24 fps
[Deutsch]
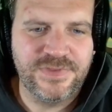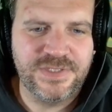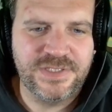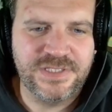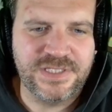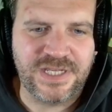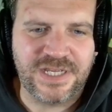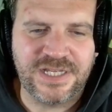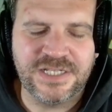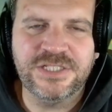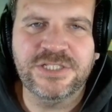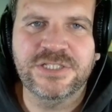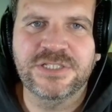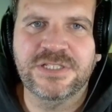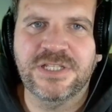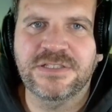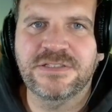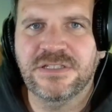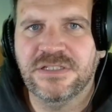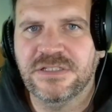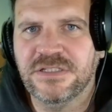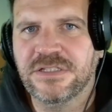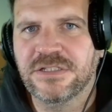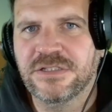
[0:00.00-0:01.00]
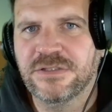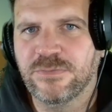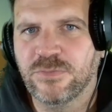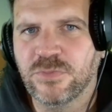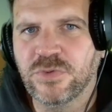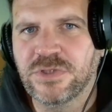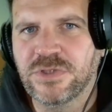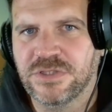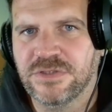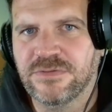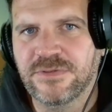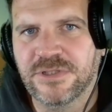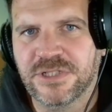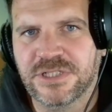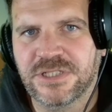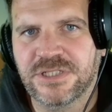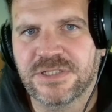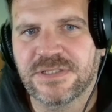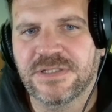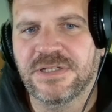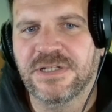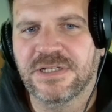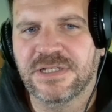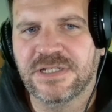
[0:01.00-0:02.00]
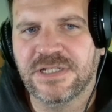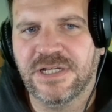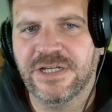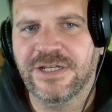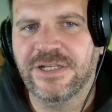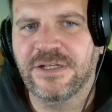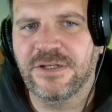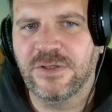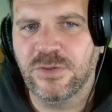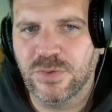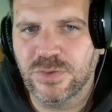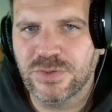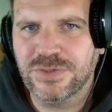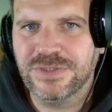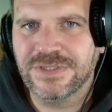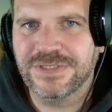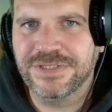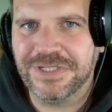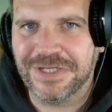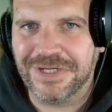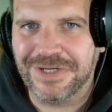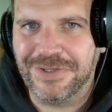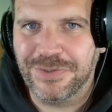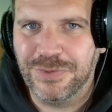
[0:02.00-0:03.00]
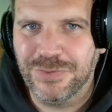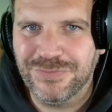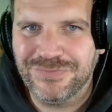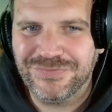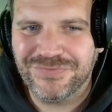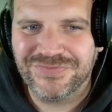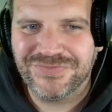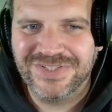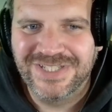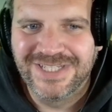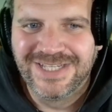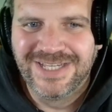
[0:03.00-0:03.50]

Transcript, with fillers: da hatte ich tatsächlich, muss ich wirklich sagen, keine Lust drauf.